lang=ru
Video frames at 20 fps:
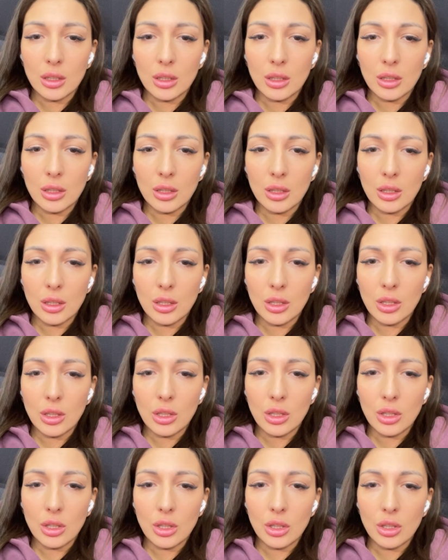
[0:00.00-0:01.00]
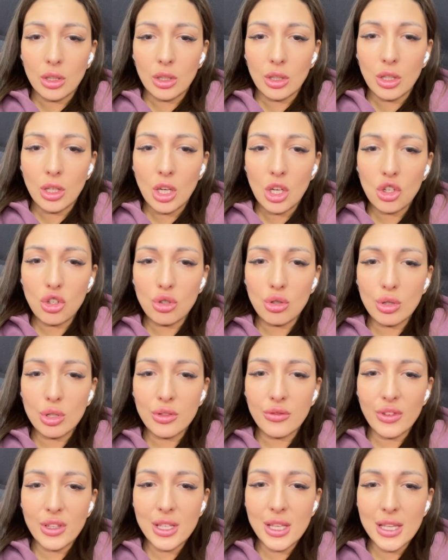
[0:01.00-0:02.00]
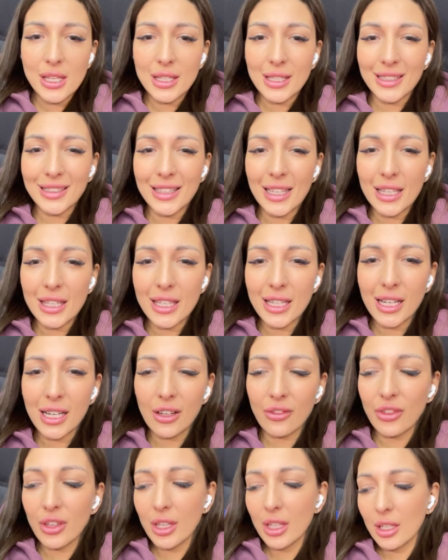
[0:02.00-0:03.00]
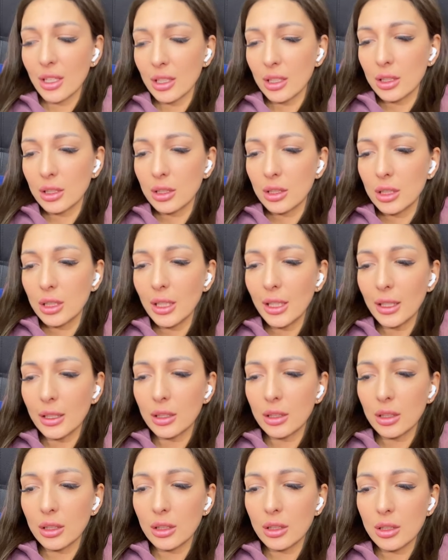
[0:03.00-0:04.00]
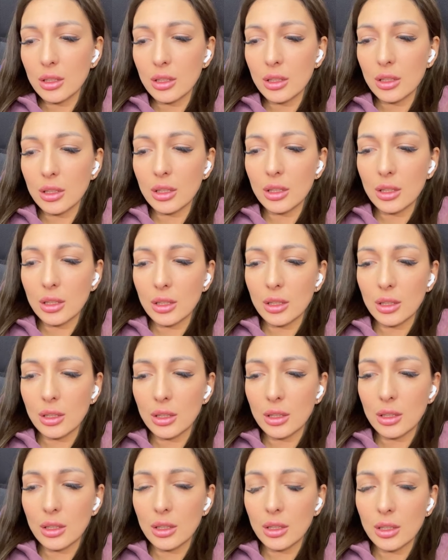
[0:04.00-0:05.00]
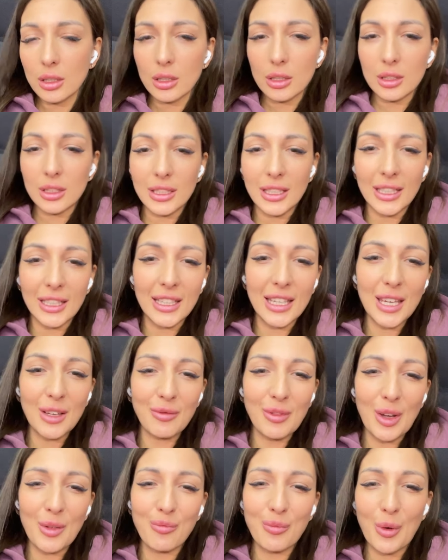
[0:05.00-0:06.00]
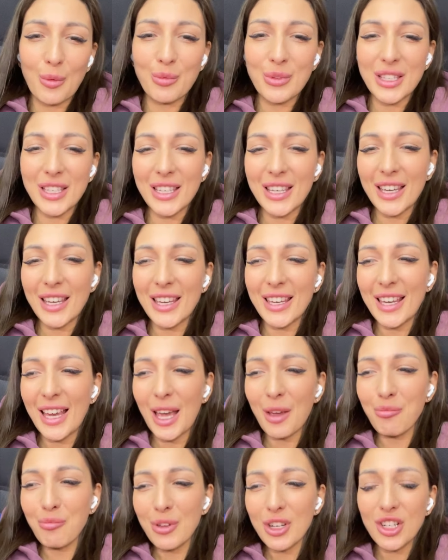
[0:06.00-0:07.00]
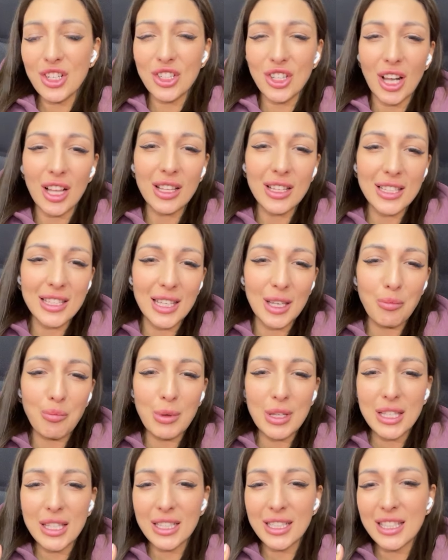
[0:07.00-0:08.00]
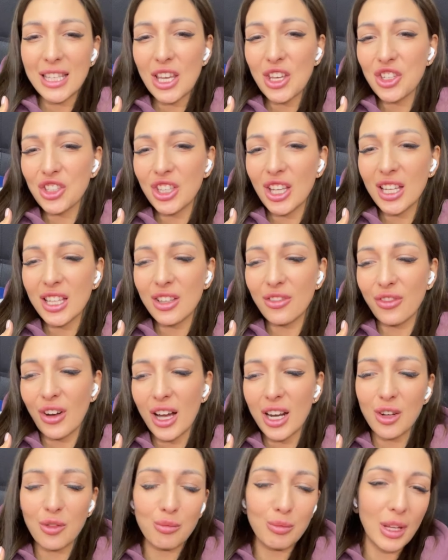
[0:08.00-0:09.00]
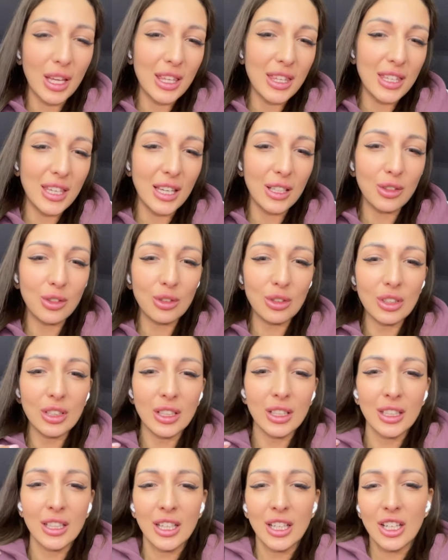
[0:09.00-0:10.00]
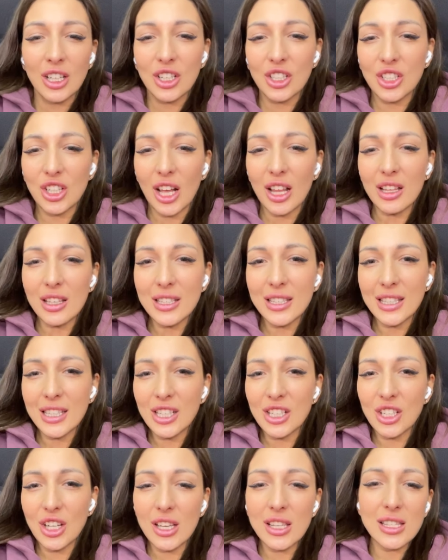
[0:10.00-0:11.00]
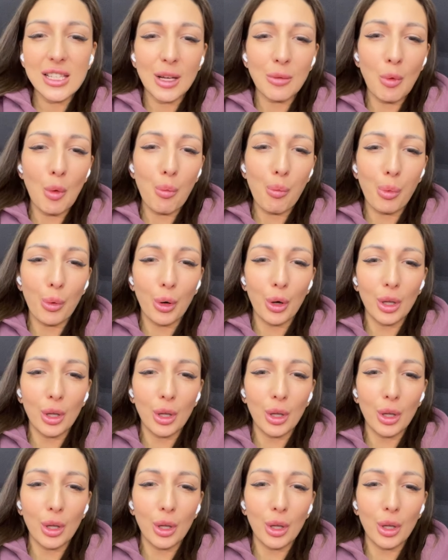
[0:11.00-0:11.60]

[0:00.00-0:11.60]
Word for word: А, есть чувство сострадания к Вике. Нет, дорогие мои пупсики, я безжалостная, бессердечная тварь, у меня нету жалости к женскому